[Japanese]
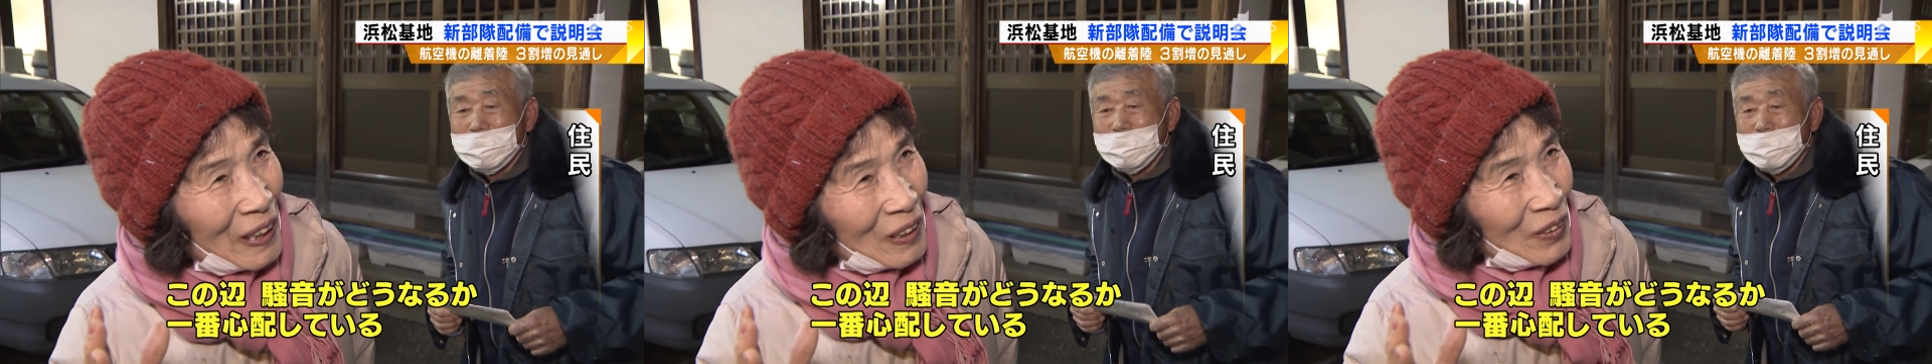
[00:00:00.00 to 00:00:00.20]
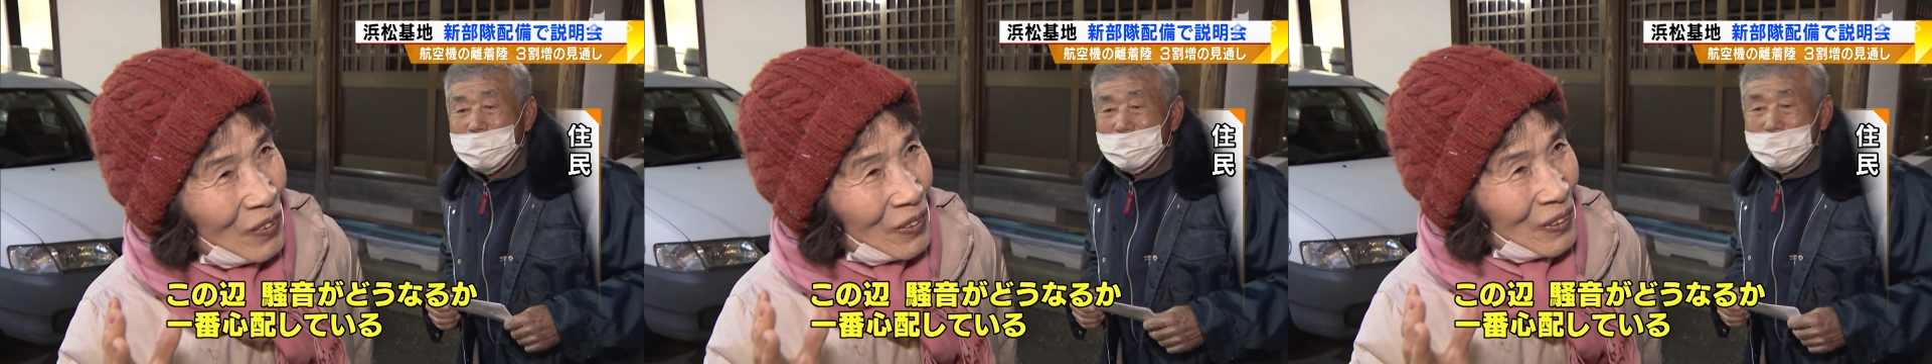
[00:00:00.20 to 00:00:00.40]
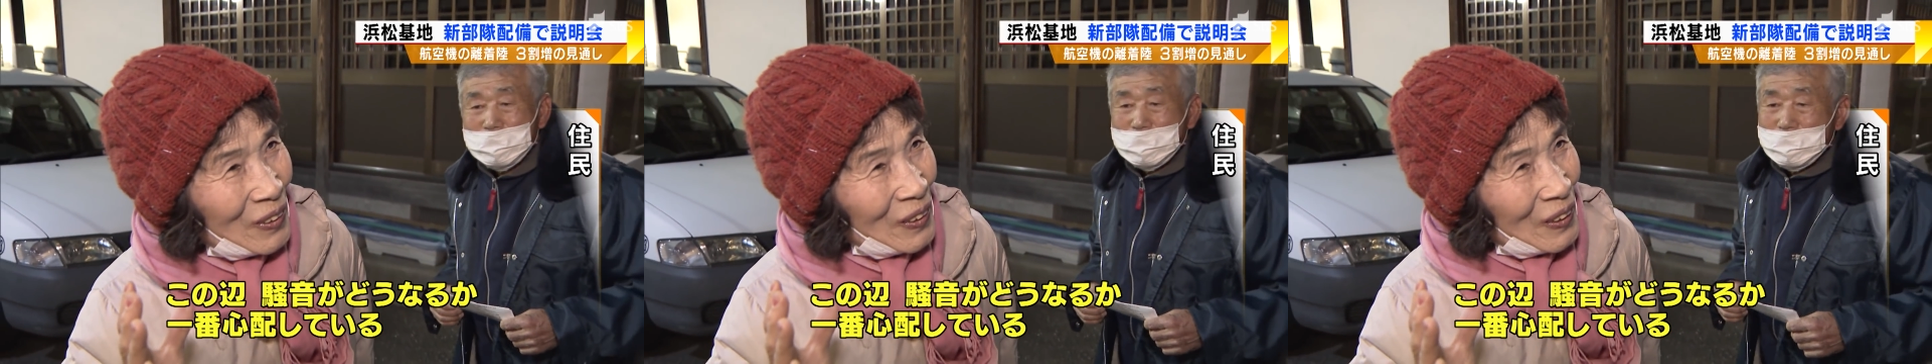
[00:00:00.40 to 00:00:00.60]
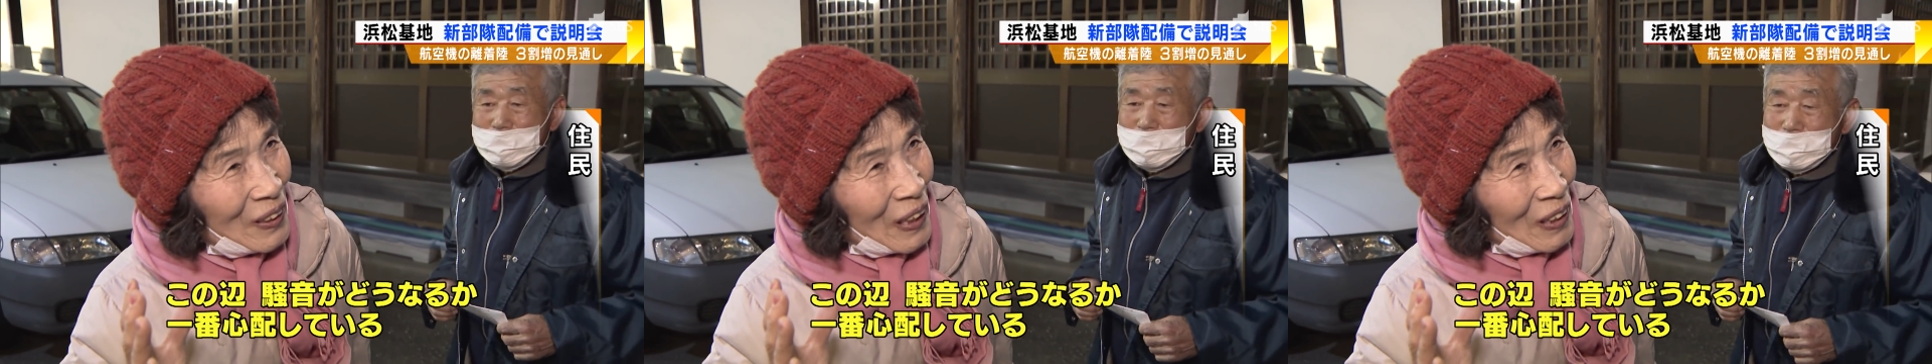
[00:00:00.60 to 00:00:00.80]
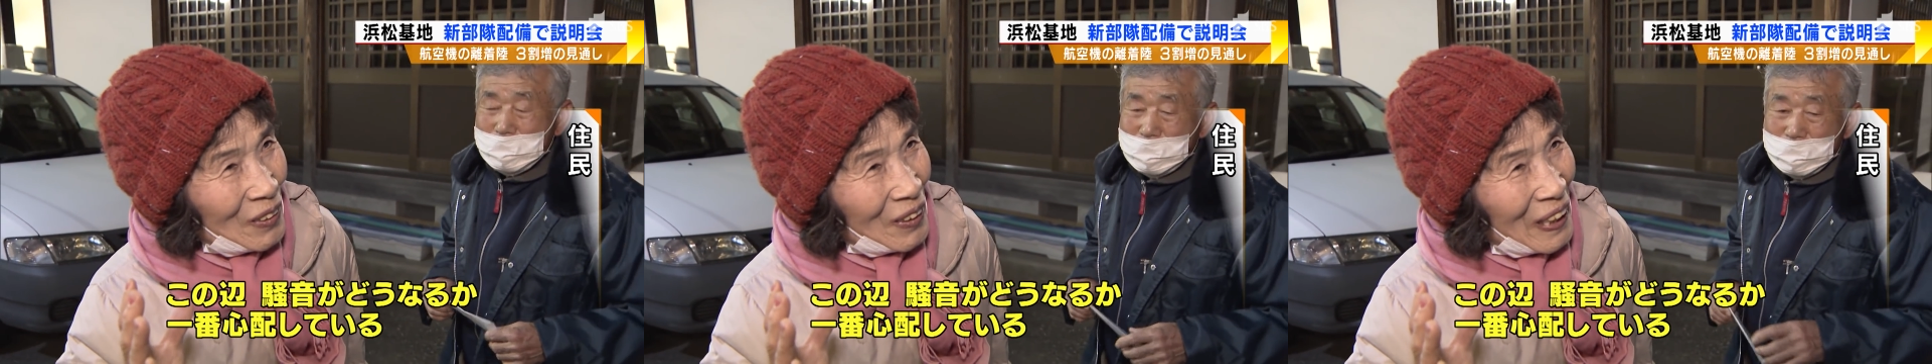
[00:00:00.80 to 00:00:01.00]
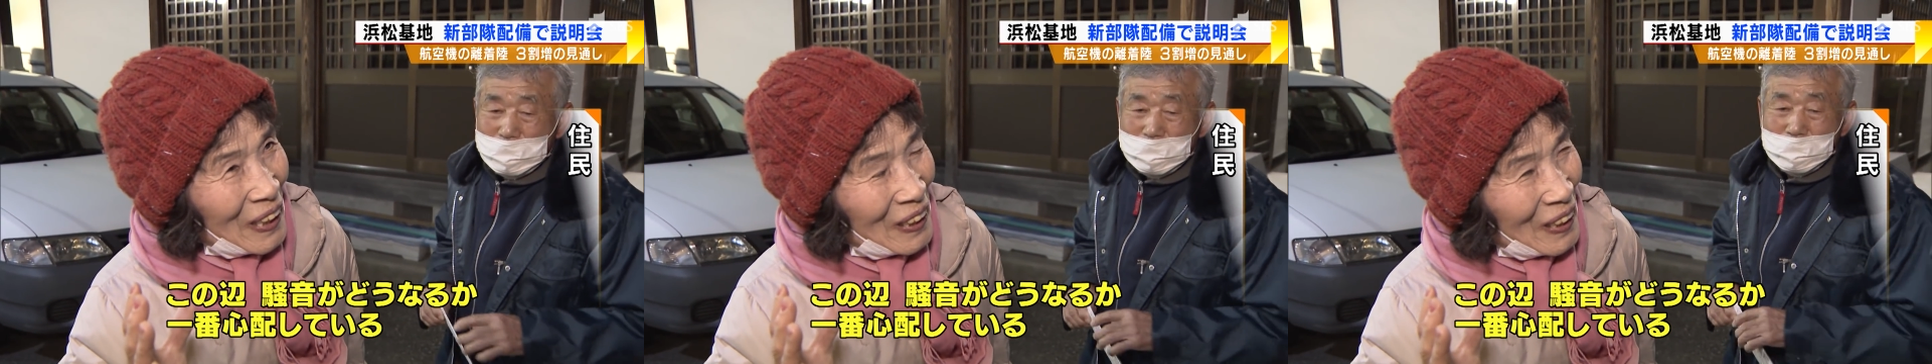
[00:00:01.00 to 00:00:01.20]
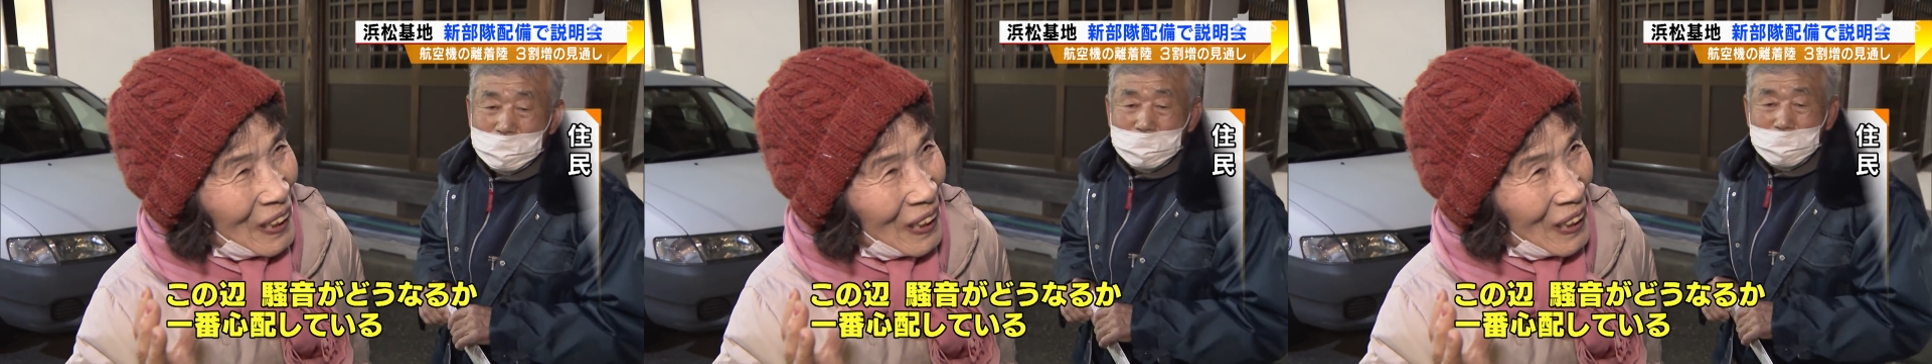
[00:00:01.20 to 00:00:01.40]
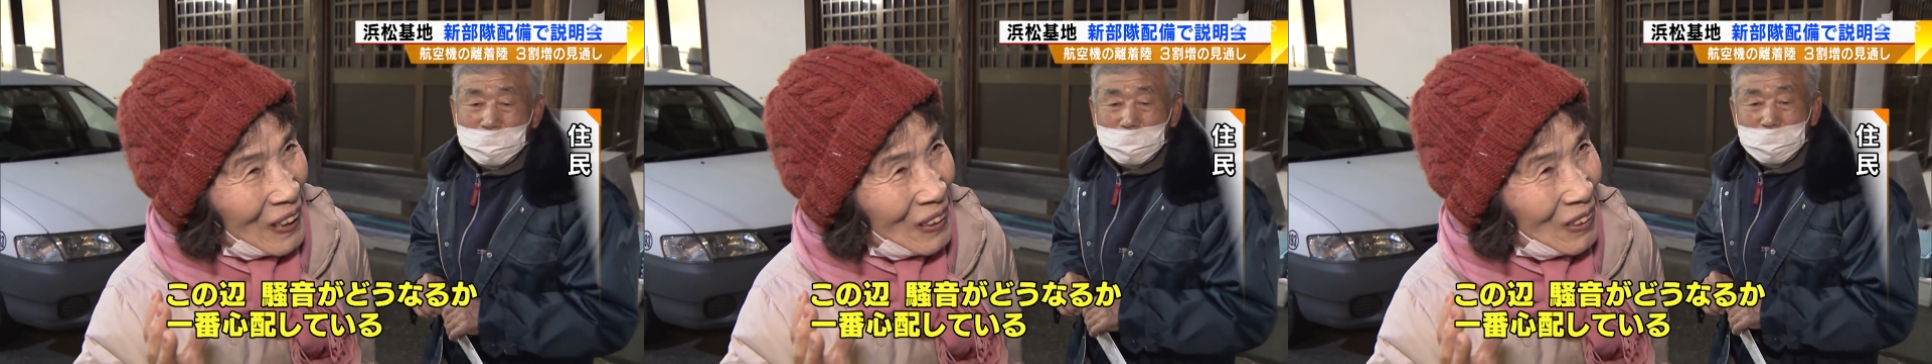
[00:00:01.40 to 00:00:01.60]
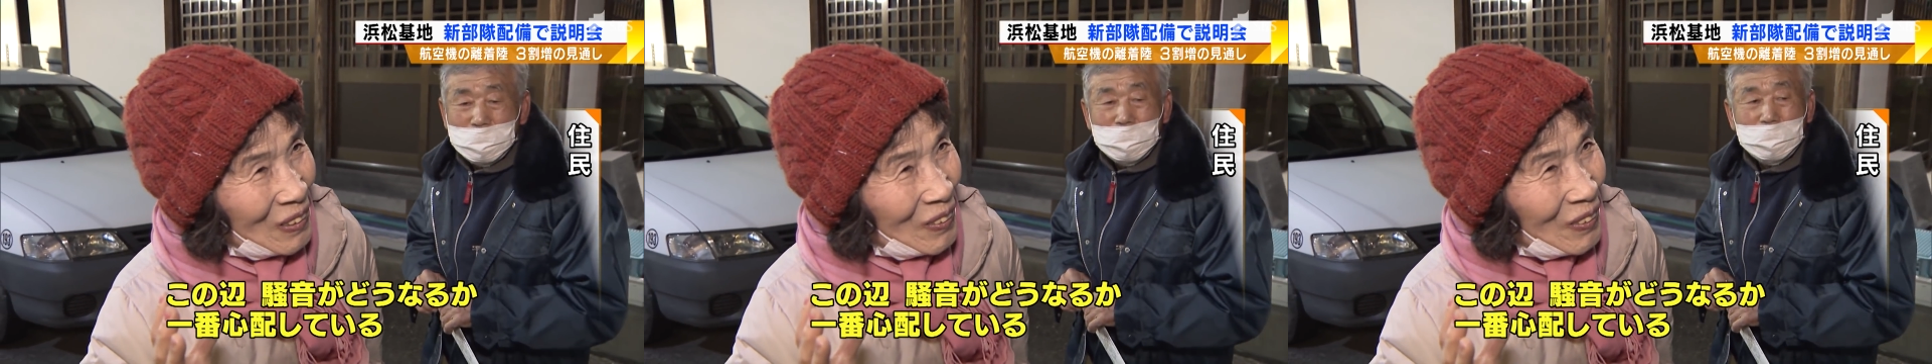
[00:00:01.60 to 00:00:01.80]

がどうなるかなって